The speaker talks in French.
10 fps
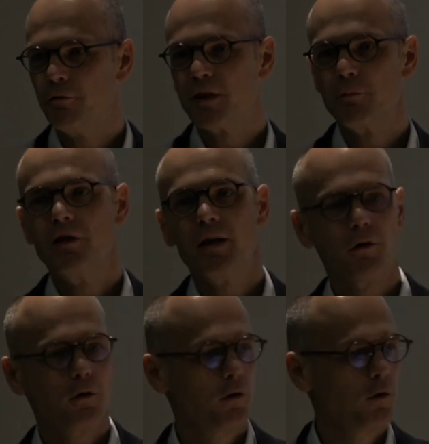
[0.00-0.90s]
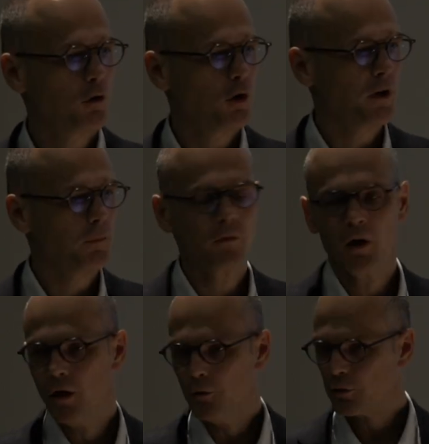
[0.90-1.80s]
vocabulaire commun.
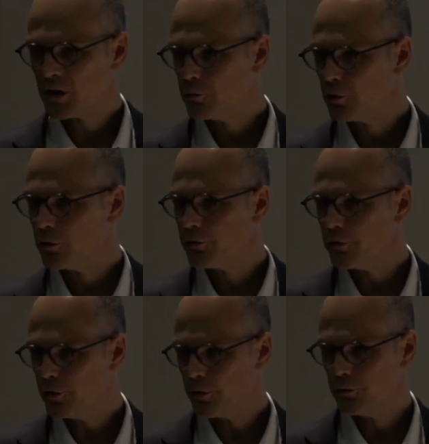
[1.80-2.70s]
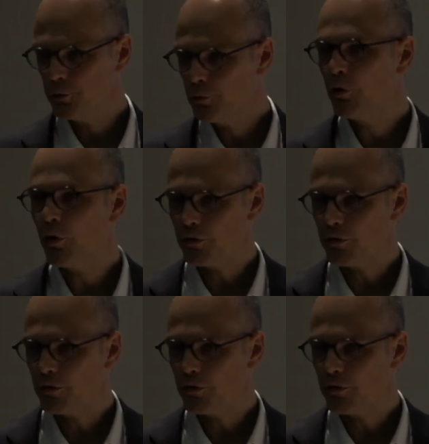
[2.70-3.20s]
Donc un biocluster, deux mots,